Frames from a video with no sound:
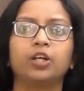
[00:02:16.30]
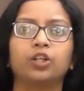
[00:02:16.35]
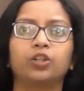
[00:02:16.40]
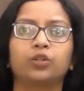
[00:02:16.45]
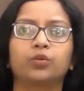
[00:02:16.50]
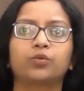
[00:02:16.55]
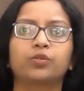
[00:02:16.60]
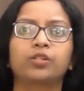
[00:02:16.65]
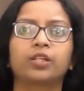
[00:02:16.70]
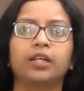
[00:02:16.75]

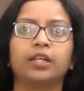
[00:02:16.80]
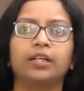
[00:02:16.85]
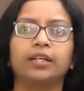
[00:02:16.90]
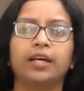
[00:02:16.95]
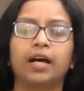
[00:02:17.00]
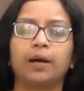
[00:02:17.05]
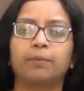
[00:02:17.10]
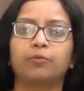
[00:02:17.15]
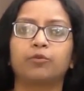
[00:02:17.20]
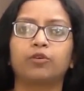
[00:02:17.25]
तो उसके
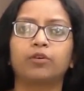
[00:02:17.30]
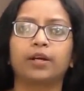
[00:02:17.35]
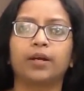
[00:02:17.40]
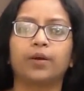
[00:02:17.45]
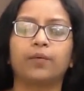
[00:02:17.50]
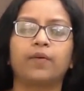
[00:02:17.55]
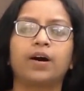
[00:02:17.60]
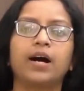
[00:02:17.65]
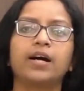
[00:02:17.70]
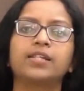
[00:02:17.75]
लिए आपको
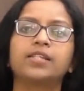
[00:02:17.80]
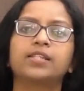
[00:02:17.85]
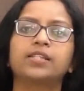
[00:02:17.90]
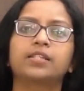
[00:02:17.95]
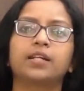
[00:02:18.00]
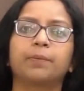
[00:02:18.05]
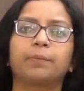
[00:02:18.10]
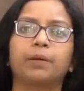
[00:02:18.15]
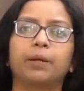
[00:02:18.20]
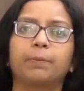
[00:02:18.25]
एडवांस
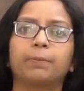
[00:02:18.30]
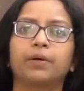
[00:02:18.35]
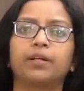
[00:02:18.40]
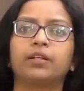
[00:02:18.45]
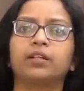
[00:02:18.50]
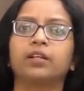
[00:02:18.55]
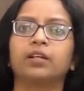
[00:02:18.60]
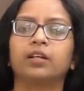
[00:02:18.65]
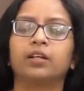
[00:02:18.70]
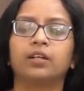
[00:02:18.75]
का
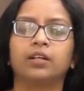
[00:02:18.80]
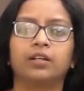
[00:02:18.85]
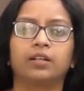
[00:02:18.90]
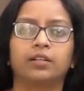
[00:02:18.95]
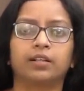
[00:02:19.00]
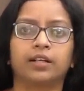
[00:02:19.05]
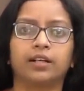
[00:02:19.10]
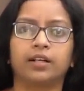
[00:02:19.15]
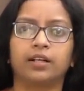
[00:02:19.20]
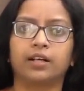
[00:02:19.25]
पेपर
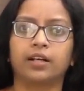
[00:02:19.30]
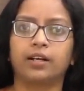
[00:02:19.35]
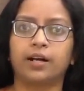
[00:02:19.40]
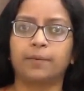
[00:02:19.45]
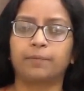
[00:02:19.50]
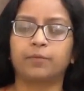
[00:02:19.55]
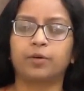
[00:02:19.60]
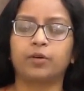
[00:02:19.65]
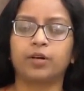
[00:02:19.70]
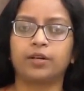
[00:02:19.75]
का,
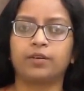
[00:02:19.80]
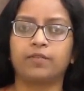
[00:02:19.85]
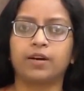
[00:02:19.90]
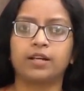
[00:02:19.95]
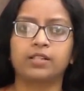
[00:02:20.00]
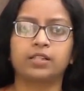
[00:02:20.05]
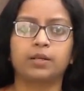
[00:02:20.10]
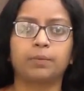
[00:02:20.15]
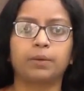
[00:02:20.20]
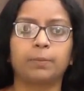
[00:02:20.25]
आपको
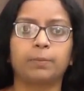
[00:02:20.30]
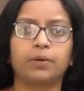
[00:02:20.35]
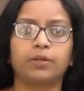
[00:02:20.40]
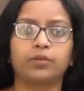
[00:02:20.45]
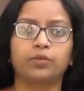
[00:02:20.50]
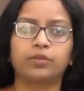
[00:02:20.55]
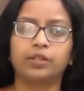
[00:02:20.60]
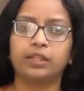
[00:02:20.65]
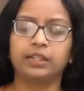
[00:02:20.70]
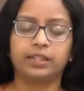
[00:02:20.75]
एडवांस के पेपर
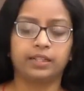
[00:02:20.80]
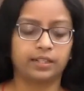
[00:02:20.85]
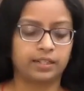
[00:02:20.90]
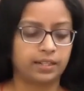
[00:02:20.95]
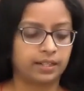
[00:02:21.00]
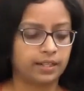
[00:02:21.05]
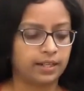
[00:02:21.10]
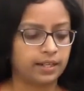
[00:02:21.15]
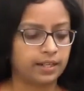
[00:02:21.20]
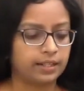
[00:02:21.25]
को क्लियर
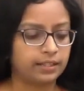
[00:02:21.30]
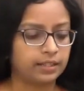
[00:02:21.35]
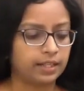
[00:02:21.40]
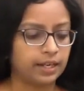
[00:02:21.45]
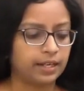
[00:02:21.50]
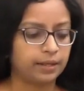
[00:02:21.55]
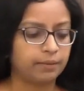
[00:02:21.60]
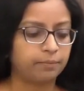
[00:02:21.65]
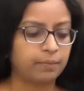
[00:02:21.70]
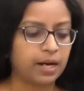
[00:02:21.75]
करना रहता
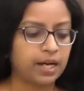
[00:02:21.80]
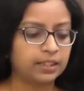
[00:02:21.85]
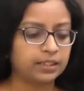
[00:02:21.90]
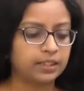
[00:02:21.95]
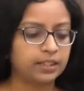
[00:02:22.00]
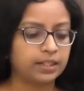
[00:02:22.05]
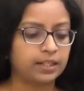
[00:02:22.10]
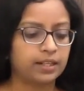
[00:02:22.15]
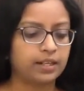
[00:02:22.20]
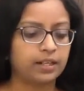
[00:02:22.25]
है बात
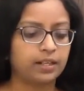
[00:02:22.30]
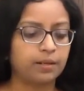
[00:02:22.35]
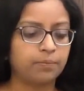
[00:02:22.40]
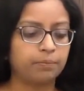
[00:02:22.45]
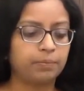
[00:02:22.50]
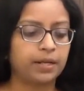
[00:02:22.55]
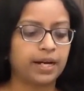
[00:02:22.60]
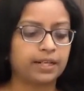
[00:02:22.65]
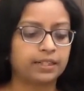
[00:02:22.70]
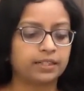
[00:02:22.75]
करें अगर हम
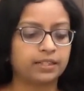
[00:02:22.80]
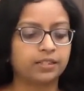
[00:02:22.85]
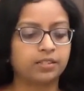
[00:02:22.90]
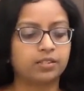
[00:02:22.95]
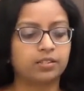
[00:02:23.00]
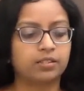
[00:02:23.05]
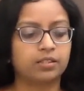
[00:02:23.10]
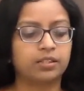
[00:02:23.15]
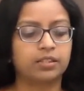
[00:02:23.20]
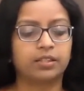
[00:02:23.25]

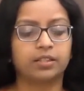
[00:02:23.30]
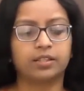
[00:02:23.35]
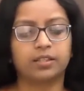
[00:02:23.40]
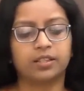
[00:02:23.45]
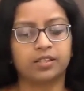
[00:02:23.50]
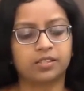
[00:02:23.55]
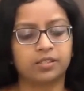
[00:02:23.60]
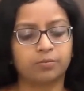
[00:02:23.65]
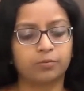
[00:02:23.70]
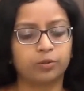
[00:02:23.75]
प्रैक्टिस के
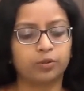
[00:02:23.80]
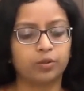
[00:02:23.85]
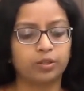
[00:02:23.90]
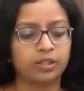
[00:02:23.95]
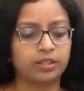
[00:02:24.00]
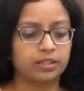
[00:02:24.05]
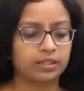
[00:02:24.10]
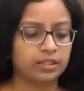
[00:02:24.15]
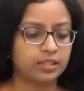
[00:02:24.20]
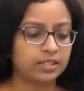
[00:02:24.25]
किसको
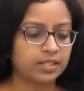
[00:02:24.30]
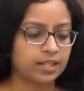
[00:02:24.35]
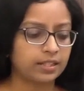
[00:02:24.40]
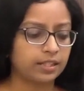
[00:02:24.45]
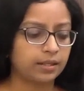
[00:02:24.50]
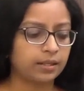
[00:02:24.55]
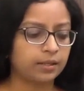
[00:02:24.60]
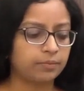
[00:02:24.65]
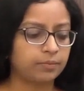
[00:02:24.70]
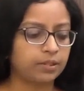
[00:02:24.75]
कितने
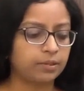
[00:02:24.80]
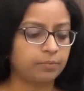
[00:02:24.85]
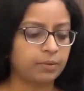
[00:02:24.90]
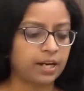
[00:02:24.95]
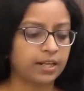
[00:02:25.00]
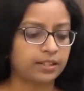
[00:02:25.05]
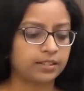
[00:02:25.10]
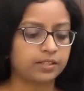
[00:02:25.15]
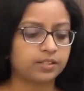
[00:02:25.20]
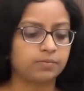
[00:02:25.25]
ज़्यादा
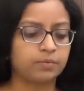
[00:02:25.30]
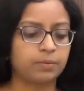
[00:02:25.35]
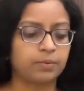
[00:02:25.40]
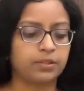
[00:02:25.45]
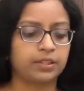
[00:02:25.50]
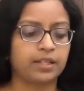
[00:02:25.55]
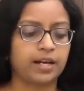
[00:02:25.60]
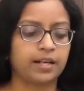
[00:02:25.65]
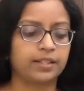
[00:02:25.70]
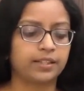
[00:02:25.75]
प्रैक्टिस में
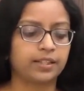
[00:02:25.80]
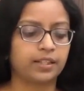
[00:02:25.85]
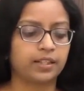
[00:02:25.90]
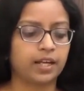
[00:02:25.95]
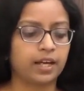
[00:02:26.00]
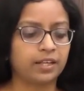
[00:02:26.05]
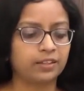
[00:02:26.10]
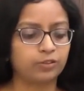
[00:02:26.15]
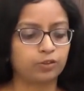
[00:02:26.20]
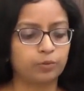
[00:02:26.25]
हमें ध्यान
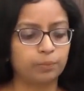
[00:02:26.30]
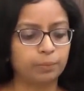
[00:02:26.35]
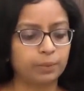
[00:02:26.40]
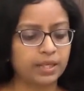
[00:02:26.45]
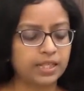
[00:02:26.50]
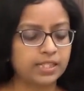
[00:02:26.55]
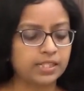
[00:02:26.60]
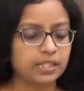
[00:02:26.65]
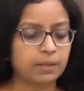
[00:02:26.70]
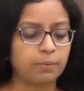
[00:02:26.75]
देना है तो
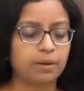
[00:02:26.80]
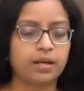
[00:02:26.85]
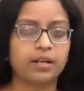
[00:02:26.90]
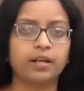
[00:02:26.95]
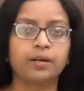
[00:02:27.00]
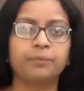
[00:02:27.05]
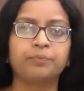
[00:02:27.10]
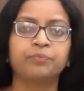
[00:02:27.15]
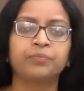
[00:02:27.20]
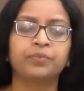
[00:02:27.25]
मेन्स हमारा